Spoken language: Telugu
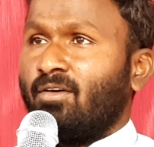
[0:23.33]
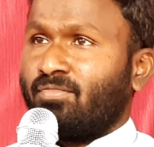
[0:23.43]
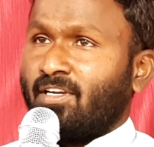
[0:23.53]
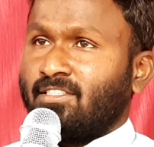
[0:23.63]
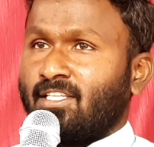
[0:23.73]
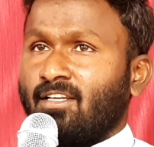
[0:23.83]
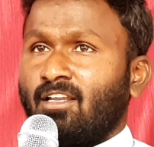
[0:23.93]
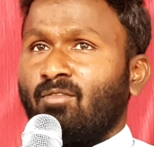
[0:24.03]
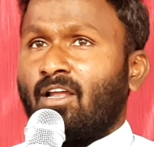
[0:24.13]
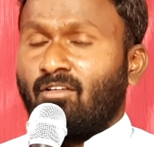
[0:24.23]
ఫ్రెండ్
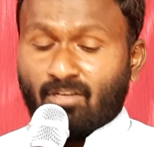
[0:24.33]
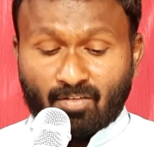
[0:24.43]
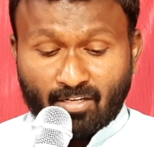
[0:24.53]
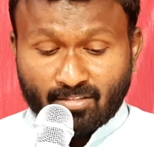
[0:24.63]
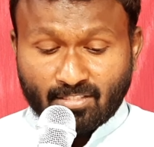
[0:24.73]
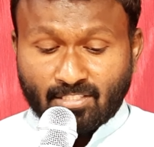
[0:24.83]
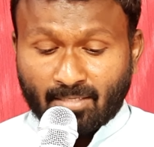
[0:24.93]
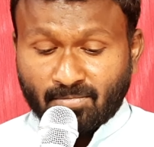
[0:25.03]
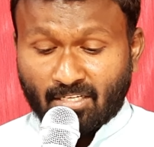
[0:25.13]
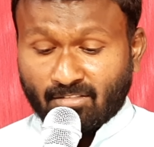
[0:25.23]
సర్కిల్ వాళ్ళు ఉన్న వాళ్ళంతా
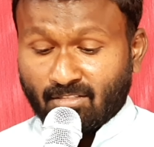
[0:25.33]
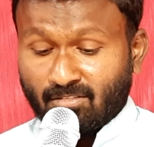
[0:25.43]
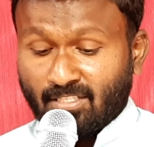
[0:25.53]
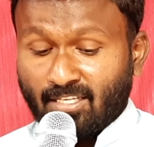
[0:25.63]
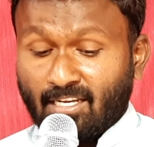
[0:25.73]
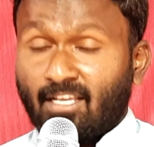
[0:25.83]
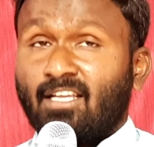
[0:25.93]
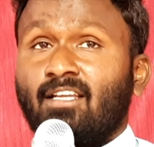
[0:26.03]
జాబ్ చేస్తుంటే అరే